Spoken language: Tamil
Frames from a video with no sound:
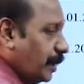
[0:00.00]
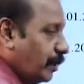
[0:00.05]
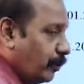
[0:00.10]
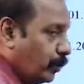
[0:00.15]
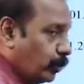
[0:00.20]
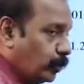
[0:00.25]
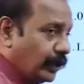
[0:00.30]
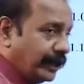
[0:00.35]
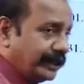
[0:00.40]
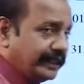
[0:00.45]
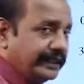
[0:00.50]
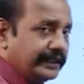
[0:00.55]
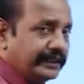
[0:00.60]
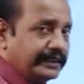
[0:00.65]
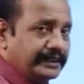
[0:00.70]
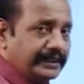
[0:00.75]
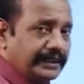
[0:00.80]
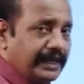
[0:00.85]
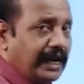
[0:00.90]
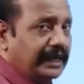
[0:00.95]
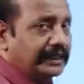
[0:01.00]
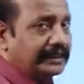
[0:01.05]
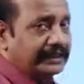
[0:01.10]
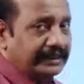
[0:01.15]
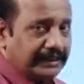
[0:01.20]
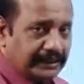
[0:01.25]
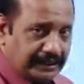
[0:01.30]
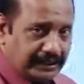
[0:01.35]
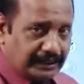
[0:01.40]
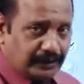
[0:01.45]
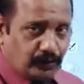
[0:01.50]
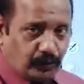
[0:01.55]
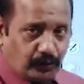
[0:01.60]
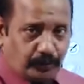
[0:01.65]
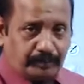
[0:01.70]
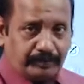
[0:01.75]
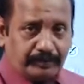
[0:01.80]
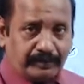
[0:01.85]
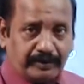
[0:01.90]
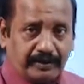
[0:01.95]
புள்ளடியிட்டு காட்டியிருக்கின்றோம்
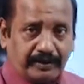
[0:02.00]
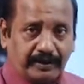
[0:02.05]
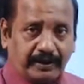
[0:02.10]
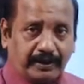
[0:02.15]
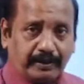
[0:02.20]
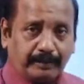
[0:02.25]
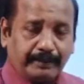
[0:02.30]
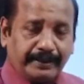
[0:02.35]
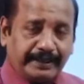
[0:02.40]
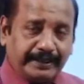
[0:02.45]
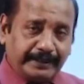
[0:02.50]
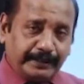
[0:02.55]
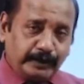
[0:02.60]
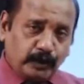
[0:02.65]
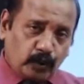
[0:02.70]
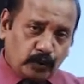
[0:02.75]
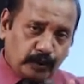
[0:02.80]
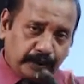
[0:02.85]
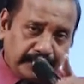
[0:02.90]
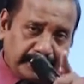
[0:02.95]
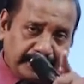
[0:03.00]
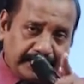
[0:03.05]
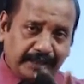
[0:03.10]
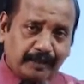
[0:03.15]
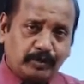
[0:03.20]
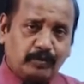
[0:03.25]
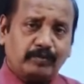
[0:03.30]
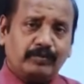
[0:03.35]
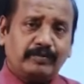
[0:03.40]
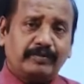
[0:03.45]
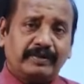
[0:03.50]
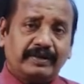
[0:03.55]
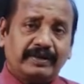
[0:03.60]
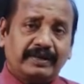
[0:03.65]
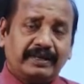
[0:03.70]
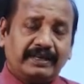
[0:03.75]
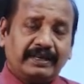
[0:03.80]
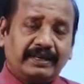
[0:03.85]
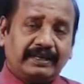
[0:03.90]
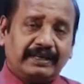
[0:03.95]
மீதி ஒன்று இருக்கும்
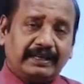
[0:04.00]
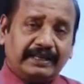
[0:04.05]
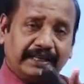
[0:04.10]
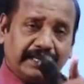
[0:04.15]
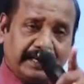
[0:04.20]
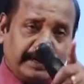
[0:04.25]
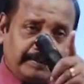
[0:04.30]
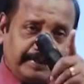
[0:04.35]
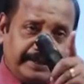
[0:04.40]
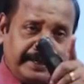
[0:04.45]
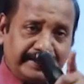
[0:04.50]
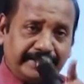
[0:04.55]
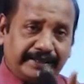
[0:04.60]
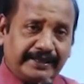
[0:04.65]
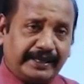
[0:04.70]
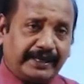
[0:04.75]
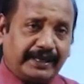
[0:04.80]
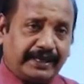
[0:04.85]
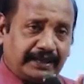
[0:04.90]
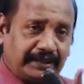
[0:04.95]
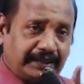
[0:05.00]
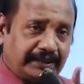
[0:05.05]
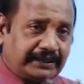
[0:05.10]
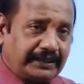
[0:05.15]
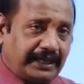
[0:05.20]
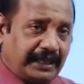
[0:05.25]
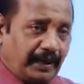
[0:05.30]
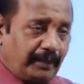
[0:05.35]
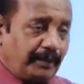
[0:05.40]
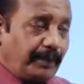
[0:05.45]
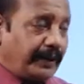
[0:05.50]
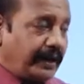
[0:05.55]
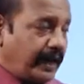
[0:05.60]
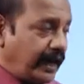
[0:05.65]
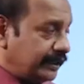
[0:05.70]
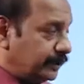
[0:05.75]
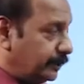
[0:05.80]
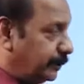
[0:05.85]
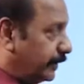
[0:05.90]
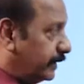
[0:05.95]
இங்கே மீதி எங்களுக்கு
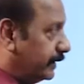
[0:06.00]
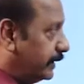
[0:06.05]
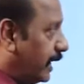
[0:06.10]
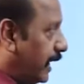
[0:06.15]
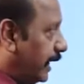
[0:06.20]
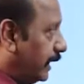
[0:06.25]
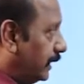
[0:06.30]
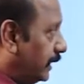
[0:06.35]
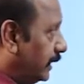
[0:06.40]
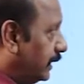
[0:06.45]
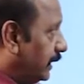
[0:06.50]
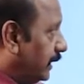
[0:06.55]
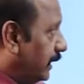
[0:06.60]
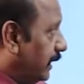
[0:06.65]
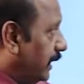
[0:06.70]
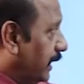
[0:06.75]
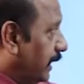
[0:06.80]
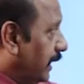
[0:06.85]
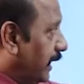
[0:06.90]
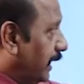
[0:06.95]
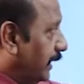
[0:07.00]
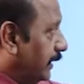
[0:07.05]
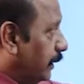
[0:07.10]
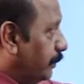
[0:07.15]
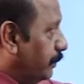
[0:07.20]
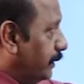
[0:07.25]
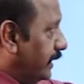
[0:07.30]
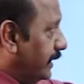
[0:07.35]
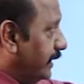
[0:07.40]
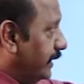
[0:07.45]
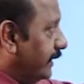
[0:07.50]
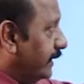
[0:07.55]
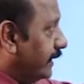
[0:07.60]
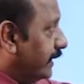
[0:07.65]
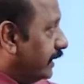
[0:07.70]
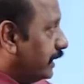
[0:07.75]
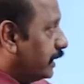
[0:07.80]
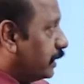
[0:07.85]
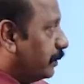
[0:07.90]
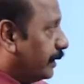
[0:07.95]
தரப்படாதபடியால் அந்த மீதி
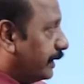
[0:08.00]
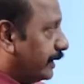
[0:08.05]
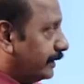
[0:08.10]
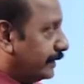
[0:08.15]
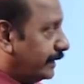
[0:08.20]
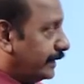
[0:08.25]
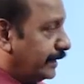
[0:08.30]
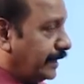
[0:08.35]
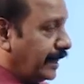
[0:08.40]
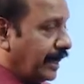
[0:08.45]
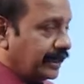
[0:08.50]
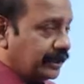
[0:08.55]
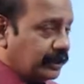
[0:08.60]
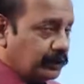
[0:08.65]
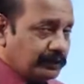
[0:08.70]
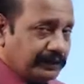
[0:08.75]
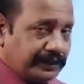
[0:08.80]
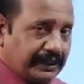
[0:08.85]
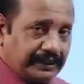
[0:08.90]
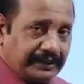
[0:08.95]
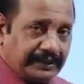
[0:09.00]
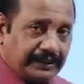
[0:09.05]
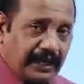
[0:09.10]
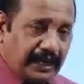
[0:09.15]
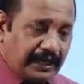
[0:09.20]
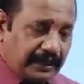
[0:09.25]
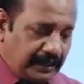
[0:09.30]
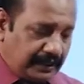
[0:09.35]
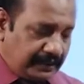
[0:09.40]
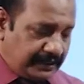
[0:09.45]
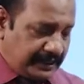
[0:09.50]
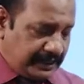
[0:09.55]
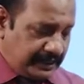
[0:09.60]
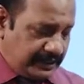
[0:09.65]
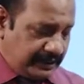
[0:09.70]
இருக்கும் என்றதை காட்டுவதற்கு நாங்கள் அதை